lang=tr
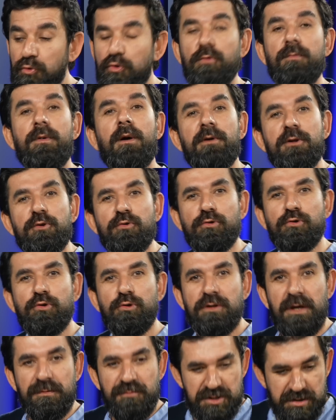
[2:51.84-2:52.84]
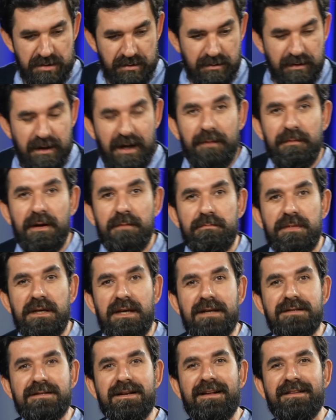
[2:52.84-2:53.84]
Dur baba dur dur demiş. Hemen bir
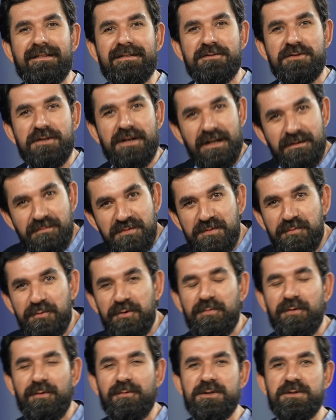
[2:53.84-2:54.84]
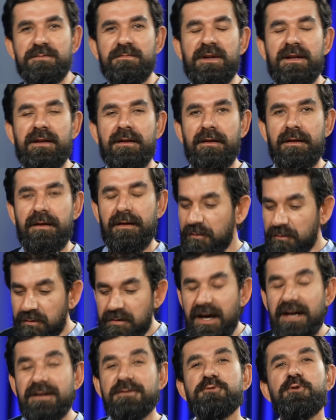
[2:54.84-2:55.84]
kese altın çıkarmış. Buyur babacığım.
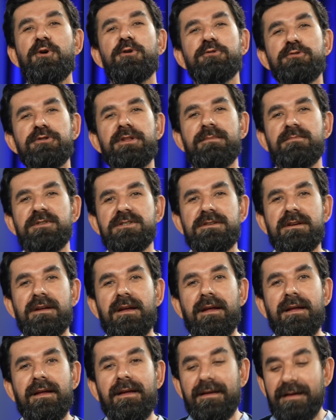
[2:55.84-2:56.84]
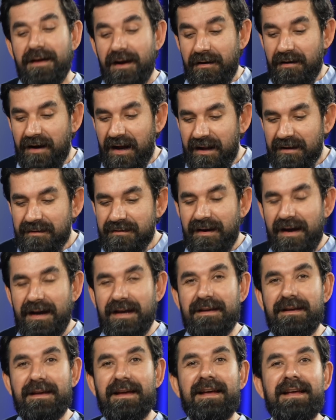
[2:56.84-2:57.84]
Hünkar sordu demiş. Ya 6
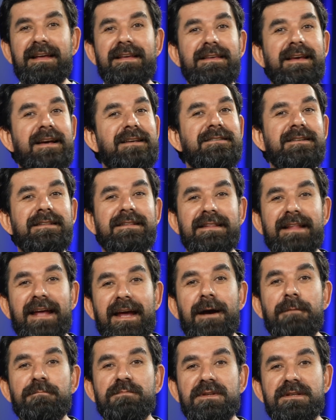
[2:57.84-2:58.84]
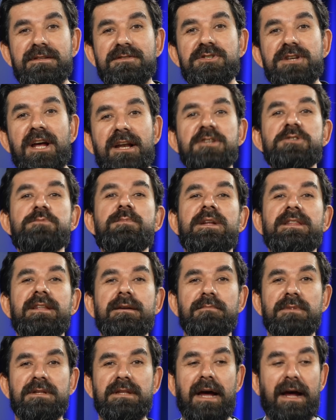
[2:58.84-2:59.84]
ay yazın ne yaptın? Çalışmadın
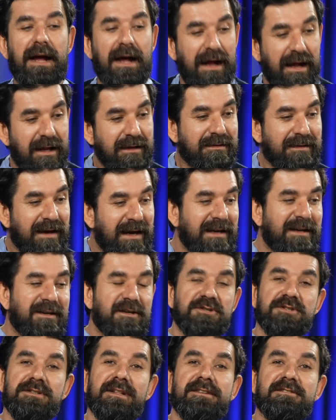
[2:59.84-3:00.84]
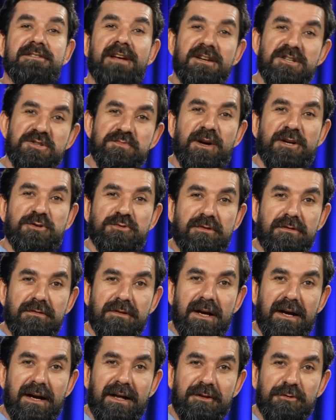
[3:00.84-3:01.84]
mı da 6 ay kışta çalışmak
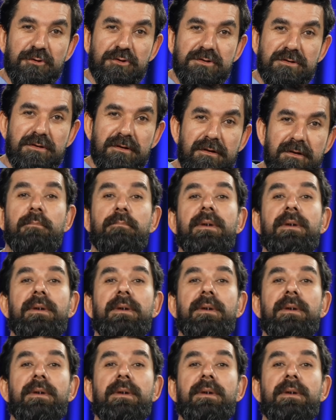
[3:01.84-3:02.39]
zorunda kalıyorsun?